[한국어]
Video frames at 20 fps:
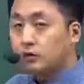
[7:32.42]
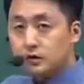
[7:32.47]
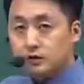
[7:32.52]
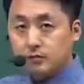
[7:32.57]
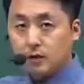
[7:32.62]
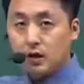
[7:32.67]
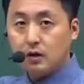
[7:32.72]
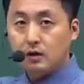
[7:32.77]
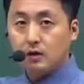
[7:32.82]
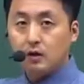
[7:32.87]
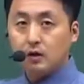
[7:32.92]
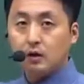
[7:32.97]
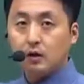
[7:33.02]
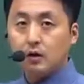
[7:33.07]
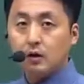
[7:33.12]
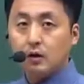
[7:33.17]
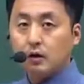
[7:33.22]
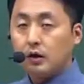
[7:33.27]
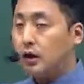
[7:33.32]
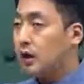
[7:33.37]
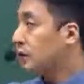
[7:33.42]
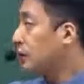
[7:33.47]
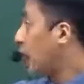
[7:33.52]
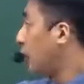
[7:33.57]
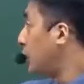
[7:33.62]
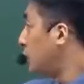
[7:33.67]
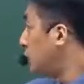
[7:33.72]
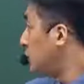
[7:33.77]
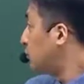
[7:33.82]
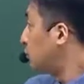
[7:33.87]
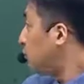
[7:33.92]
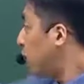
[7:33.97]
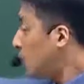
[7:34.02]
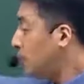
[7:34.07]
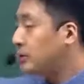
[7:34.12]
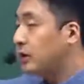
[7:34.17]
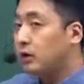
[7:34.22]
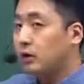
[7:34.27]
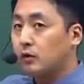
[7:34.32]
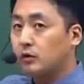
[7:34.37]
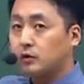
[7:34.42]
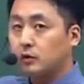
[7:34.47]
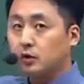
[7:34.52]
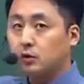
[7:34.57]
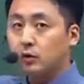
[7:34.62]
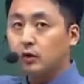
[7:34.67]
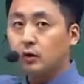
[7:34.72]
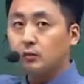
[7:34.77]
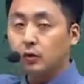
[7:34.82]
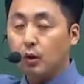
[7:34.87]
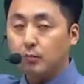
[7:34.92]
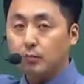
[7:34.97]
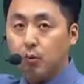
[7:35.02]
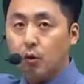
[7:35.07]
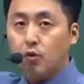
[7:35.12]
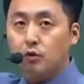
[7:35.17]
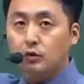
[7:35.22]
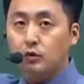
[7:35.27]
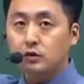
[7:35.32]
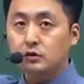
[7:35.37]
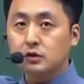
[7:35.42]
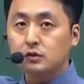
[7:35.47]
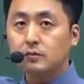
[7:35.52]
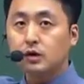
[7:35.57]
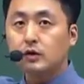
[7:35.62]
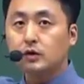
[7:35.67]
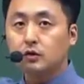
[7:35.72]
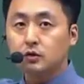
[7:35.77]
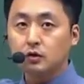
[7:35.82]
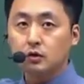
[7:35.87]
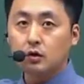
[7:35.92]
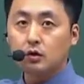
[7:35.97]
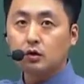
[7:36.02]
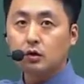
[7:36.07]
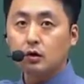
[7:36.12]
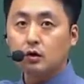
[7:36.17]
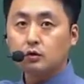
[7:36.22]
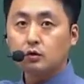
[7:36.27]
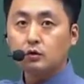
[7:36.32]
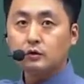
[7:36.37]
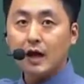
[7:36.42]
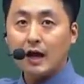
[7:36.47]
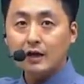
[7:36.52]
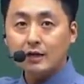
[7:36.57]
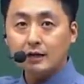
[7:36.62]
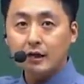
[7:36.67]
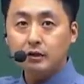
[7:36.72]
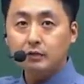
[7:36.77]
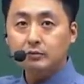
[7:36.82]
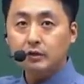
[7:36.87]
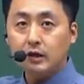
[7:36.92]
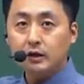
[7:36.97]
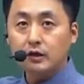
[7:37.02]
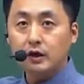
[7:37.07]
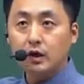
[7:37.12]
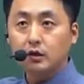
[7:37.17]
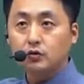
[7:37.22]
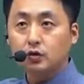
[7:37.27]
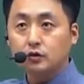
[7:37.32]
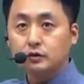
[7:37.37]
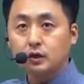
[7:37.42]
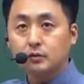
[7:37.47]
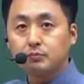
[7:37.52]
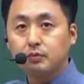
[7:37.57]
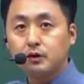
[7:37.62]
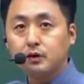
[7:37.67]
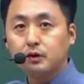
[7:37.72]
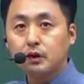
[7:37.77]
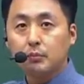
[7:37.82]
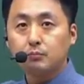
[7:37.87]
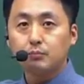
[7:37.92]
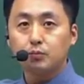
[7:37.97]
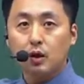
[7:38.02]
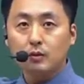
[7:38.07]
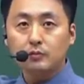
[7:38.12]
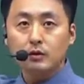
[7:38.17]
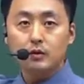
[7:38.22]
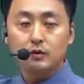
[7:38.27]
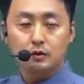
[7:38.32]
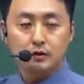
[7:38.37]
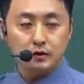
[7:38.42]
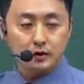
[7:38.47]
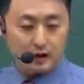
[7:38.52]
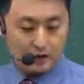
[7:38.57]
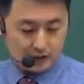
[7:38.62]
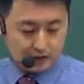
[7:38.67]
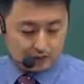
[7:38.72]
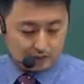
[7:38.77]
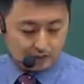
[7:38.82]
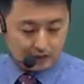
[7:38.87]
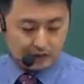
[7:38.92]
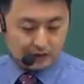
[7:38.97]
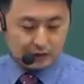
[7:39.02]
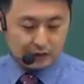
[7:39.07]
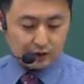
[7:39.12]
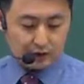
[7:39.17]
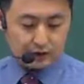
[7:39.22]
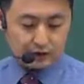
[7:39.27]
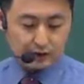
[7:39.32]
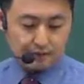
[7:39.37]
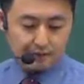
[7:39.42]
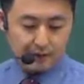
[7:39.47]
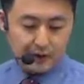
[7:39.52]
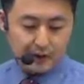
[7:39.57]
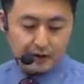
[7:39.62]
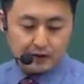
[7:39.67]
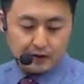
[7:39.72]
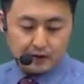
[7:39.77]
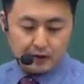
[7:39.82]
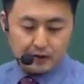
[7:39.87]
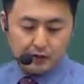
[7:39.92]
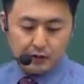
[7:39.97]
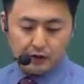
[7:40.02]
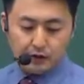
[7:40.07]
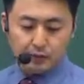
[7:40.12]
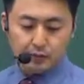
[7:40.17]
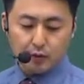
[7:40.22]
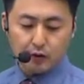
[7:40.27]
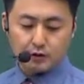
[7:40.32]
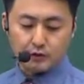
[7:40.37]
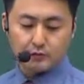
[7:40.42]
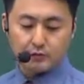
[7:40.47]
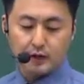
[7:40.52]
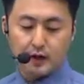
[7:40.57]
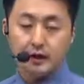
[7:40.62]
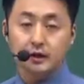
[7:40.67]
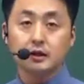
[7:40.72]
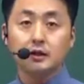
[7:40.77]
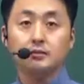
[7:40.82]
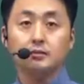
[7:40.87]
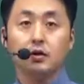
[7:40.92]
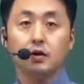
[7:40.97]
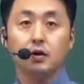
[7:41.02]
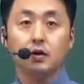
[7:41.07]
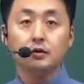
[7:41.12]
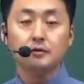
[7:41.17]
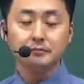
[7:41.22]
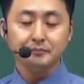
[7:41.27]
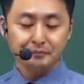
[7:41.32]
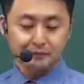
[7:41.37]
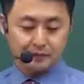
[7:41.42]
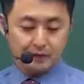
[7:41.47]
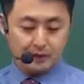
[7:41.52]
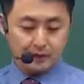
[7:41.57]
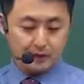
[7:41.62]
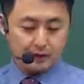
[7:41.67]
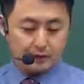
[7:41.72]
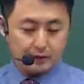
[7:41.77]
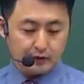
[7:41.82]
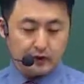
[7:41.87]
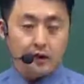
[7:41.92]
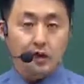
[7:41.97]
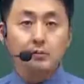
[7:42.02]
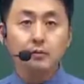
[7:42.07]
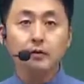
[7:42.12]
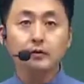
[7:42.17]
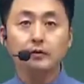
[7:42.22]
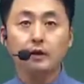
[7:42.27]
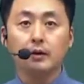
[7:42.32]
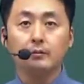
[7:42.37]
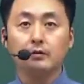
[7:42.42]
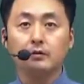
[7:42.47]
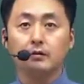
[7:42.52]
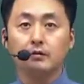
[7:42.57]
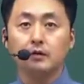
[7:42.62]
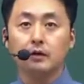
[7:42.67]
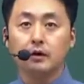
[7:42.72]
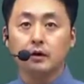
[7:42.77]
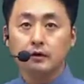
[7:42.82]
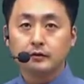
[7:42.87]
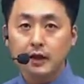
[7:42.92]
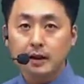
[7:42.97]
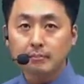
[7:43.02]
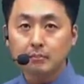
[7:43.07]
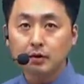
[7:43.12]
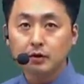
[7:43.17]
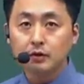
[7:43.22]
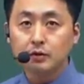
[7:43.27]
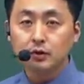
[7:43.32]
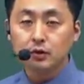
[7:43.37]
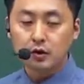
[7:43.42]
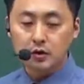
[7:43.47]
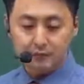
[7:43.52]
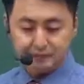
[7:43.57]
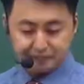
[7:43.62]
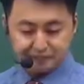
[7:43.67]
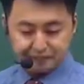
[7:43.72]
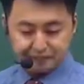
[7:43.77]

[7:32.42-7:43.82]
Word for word: 거지만 예, 당연히 포함돼요. 진로는 더 폭 넓지만 이런 걸 또 작은 개념 얘기해도 어차피 다 포함되는 거니까 맞는 거겠죠. 이 번을 보겠습니다. 이 번. 그래서 일 번 답은 삼 번이고요.